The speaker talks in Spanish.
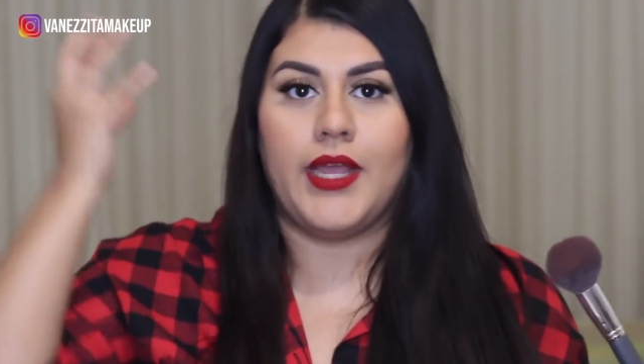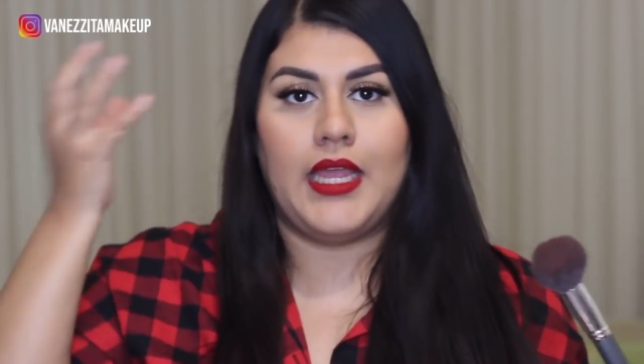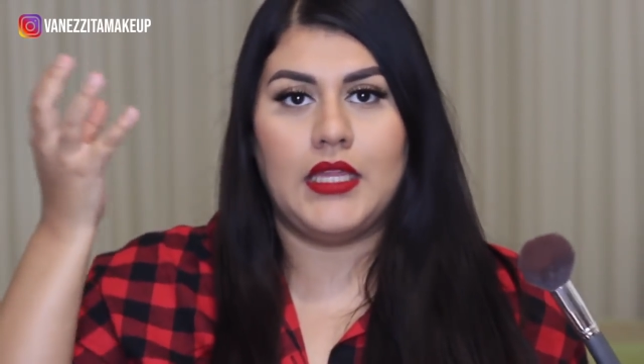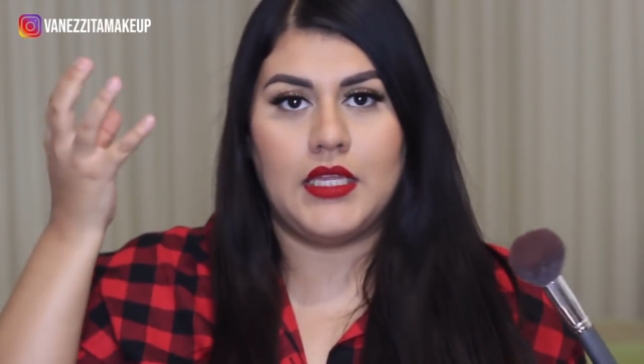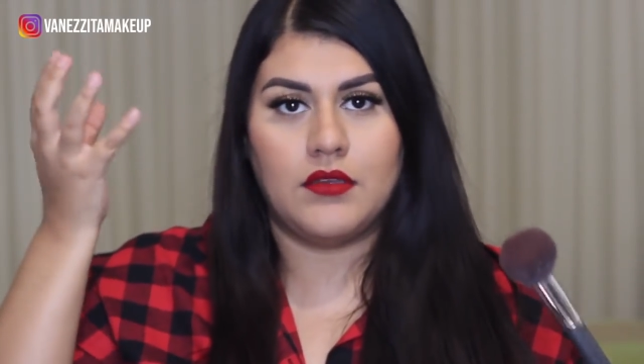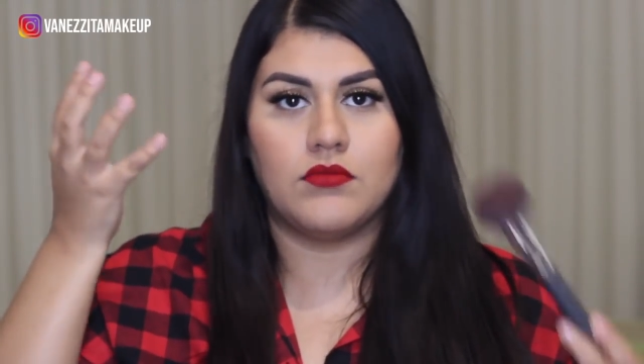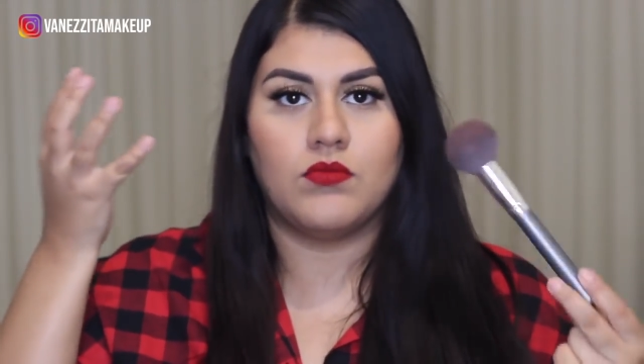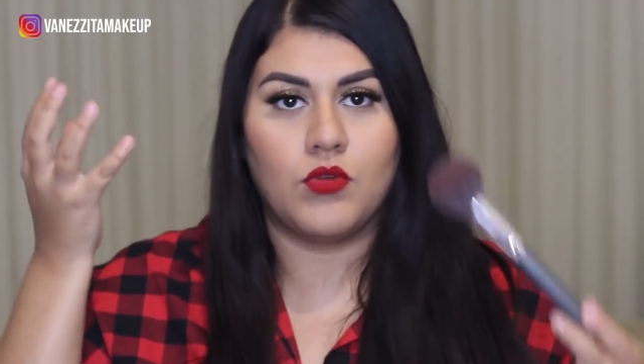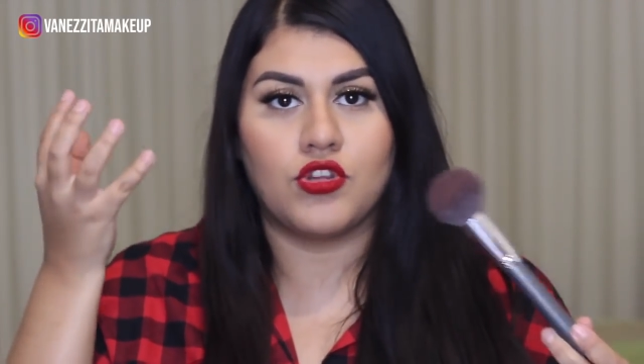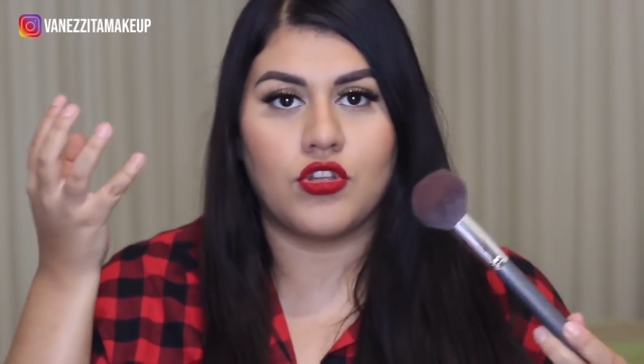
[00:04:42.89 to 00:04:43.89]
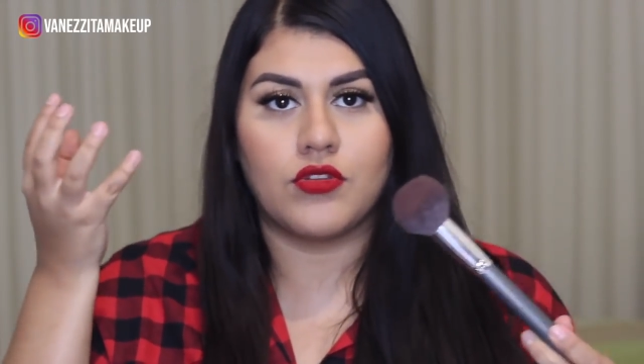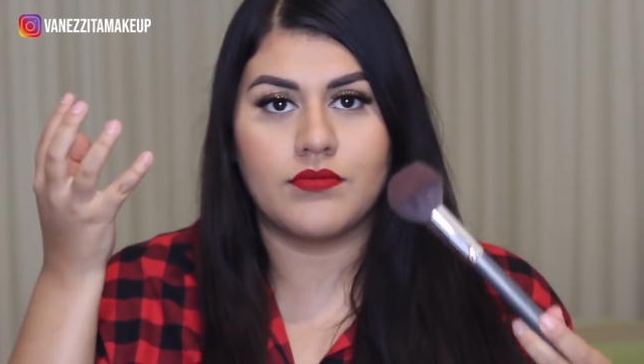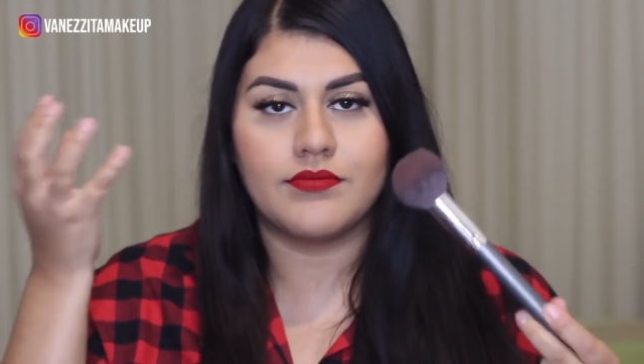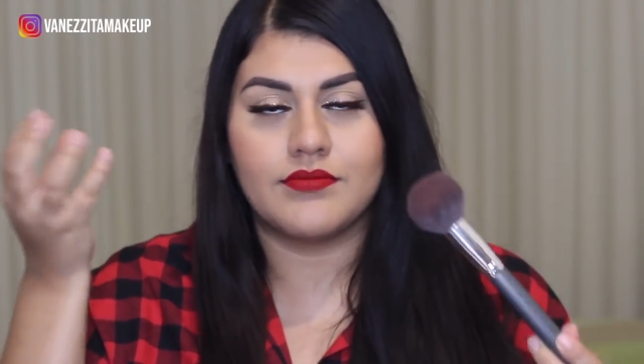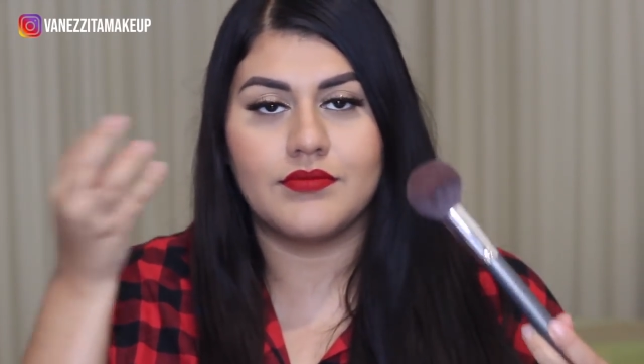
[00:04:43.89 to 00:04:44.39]
Heidi, un
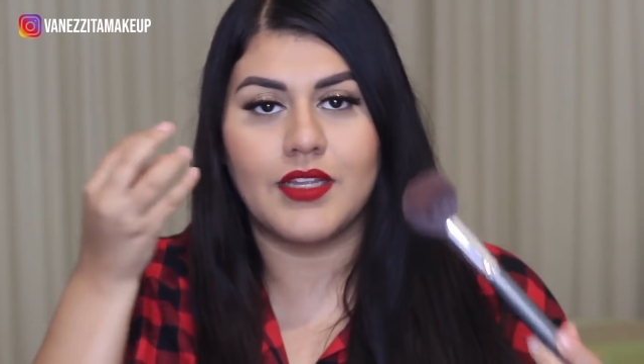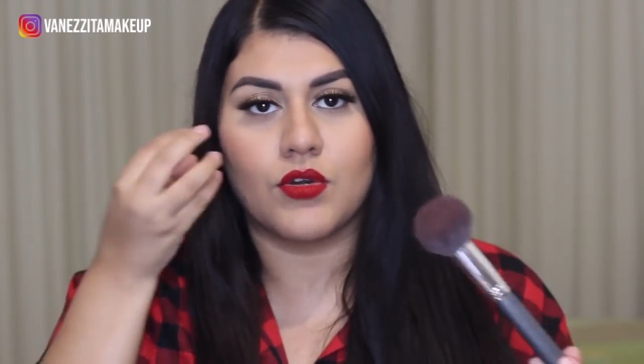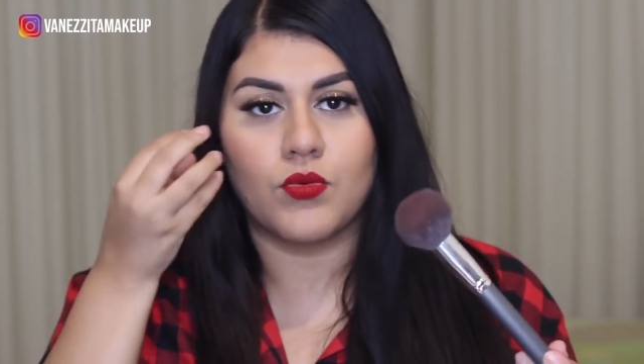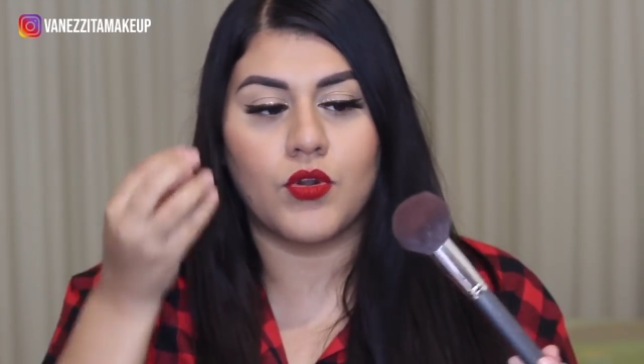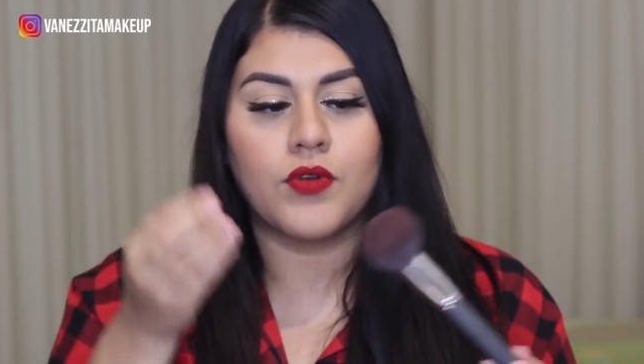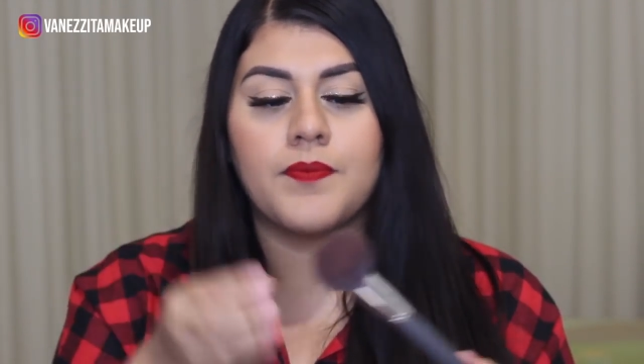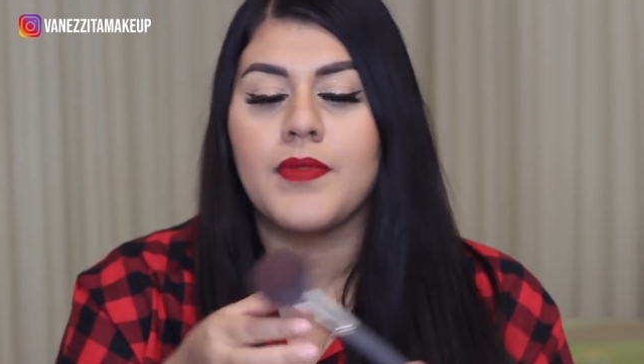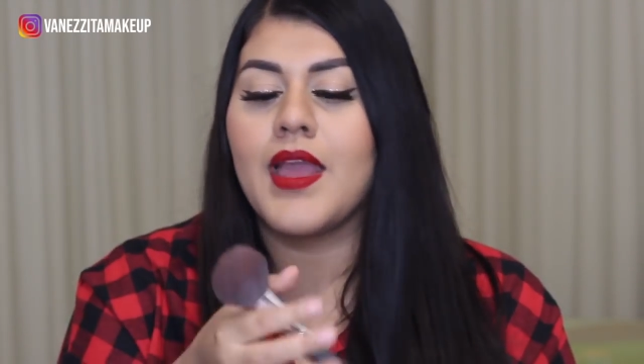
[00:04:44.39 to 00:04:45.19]
montón de rubor.